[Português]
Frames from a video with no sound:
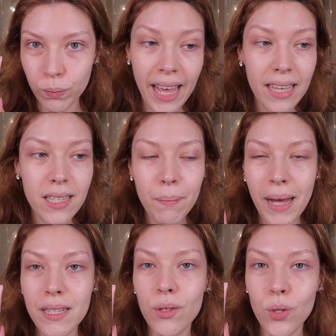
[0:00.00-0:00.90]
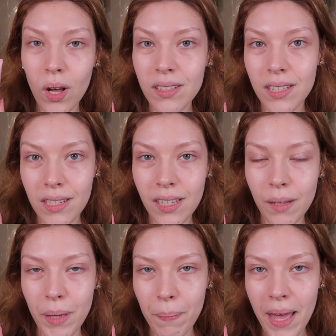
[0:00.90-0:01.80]
Essa base sozinha na
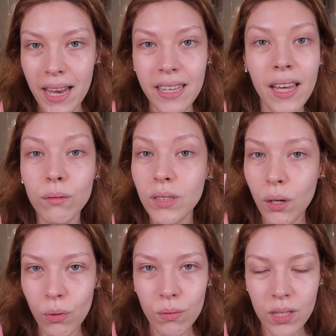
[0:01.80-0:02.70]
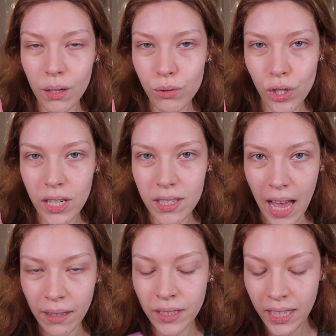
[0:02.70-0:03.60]
minha pele eu não consigo
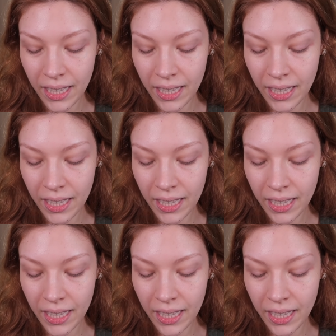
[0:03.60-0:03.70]
utilizar.